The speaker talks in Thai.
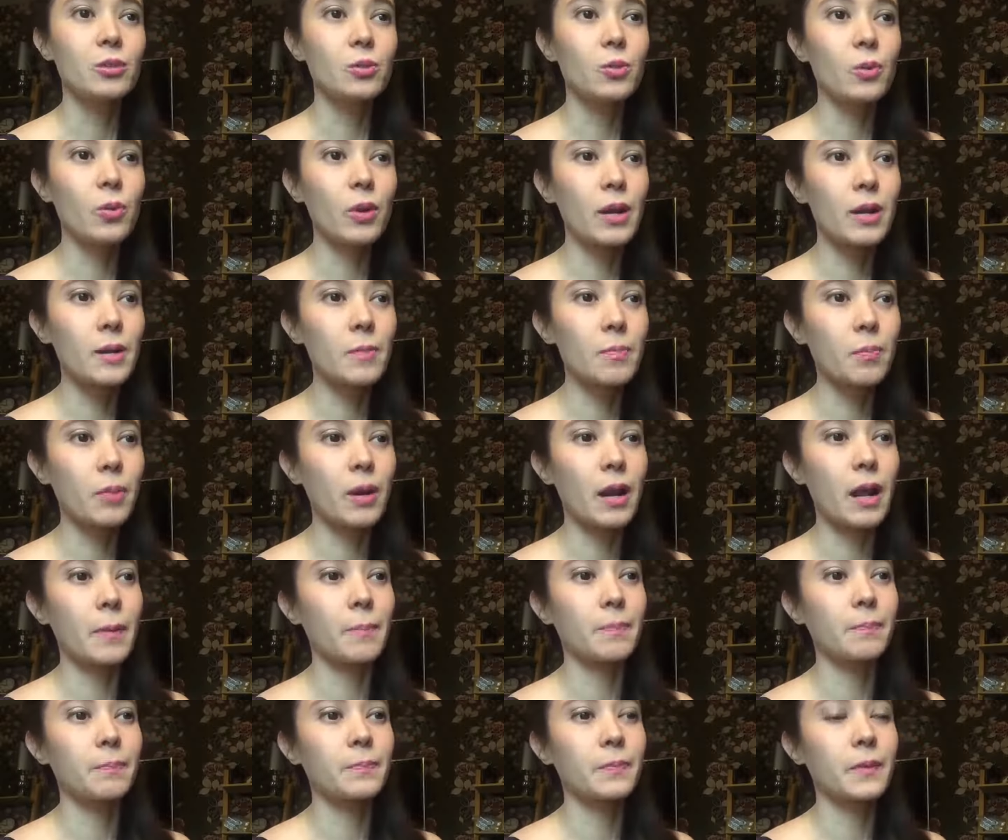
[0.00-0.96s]
ช่วยป
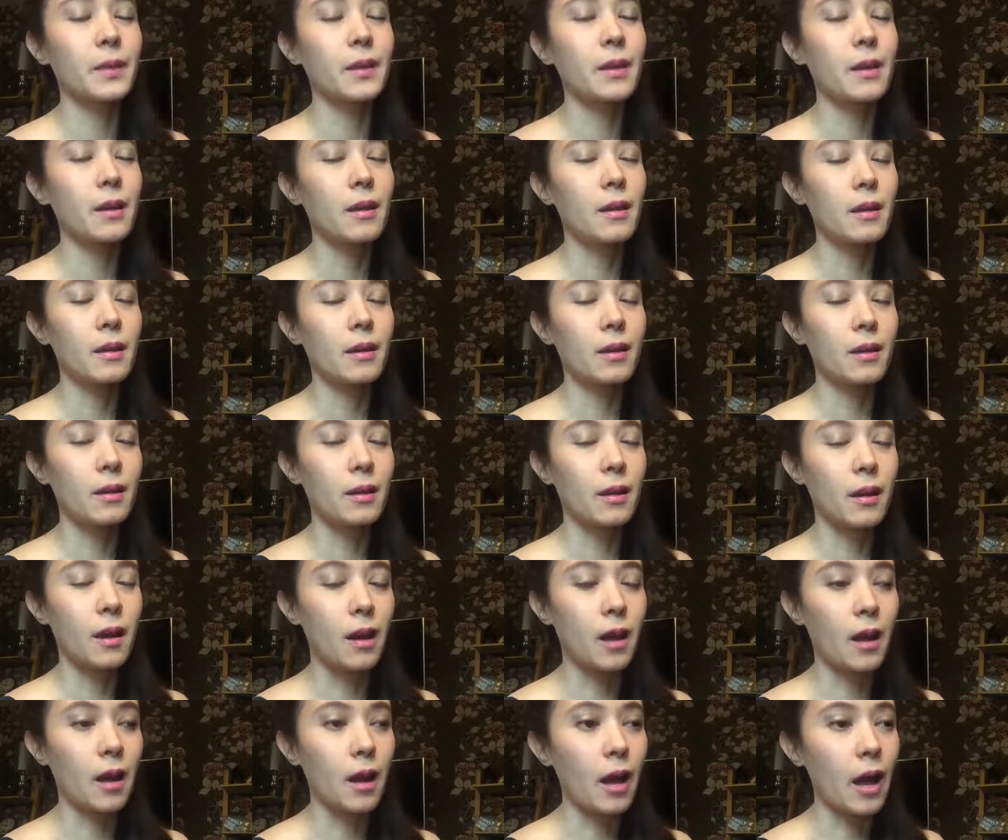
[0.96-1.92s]
รับ
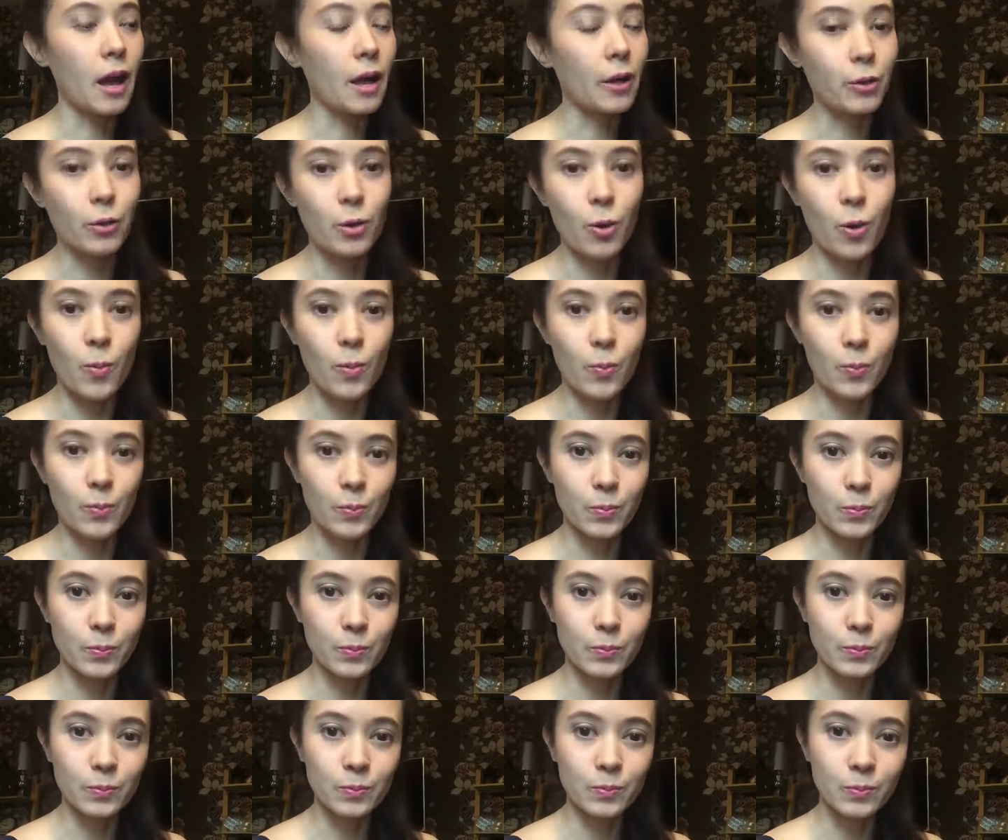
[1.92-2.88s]
อารมณ์
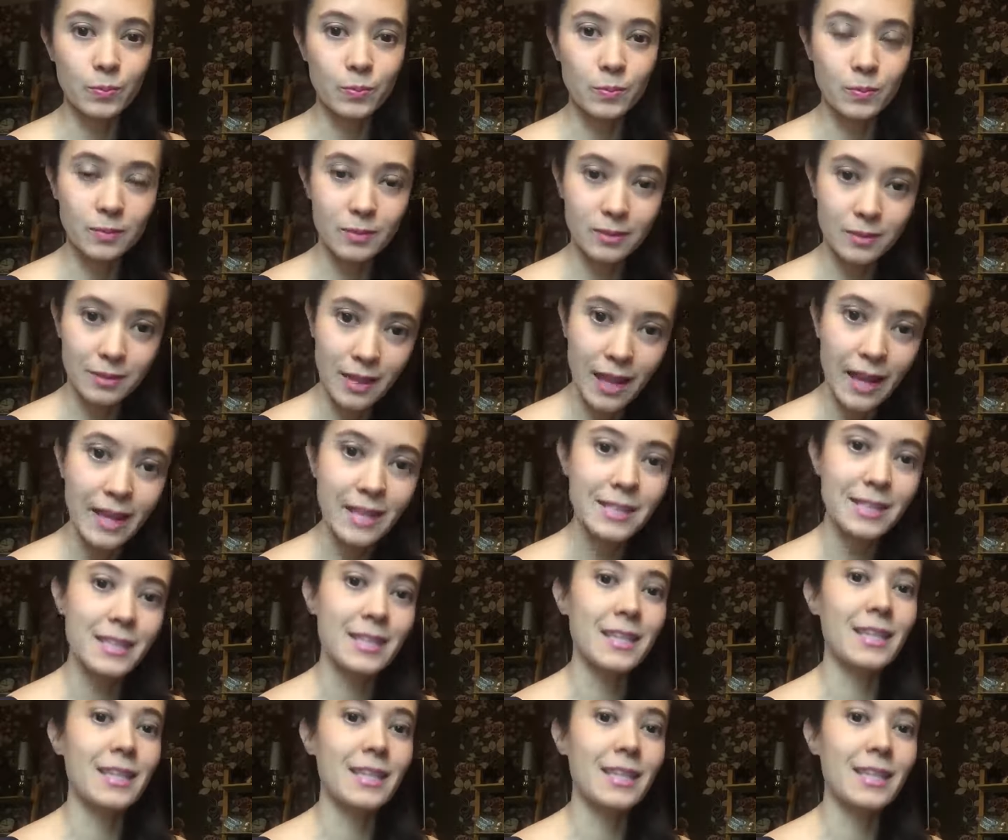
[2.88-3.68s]
ได้